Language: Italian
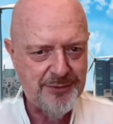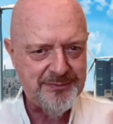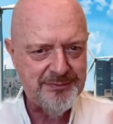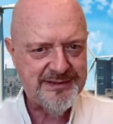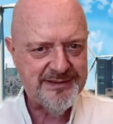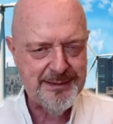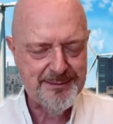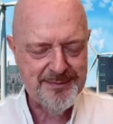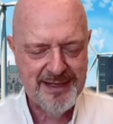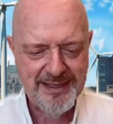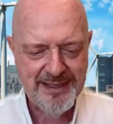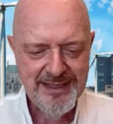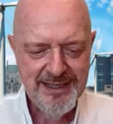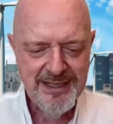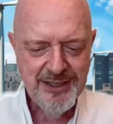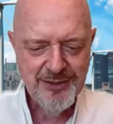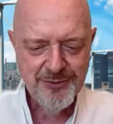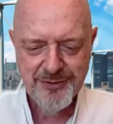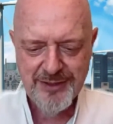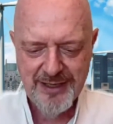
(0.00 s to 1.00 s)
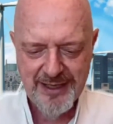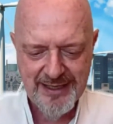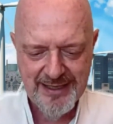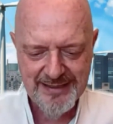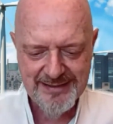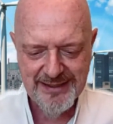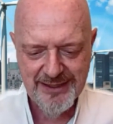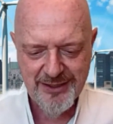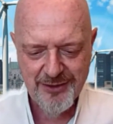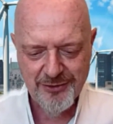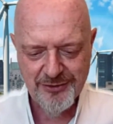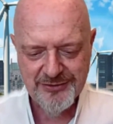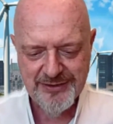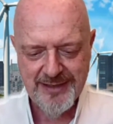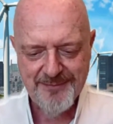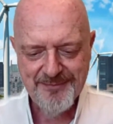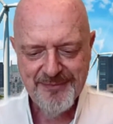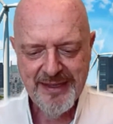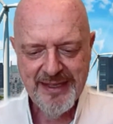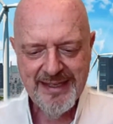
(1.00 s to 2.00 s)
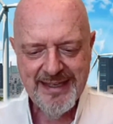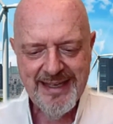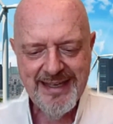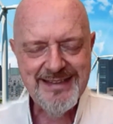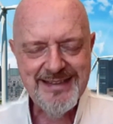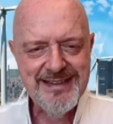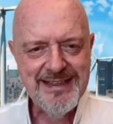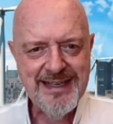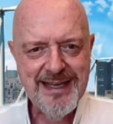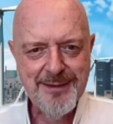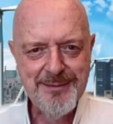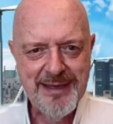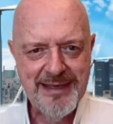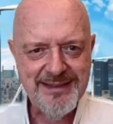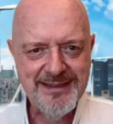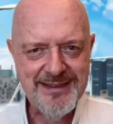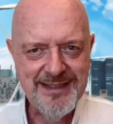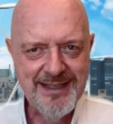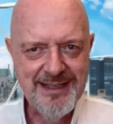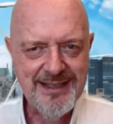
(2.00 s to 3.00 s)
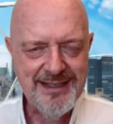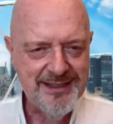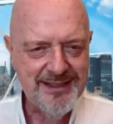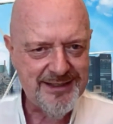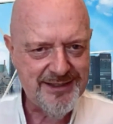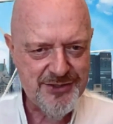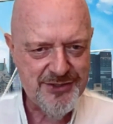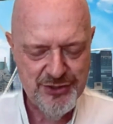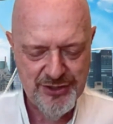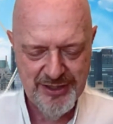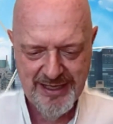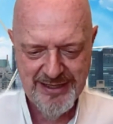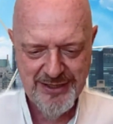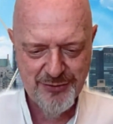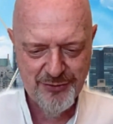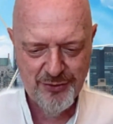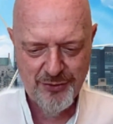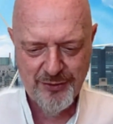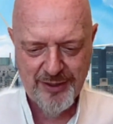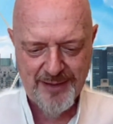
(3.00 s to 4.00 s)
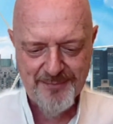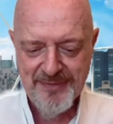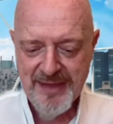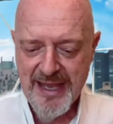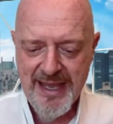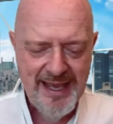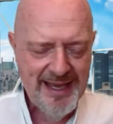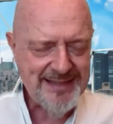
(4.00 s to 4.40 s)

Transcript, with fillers: Non mi sembra una grande cosa che eticamente eh, ci rende onore.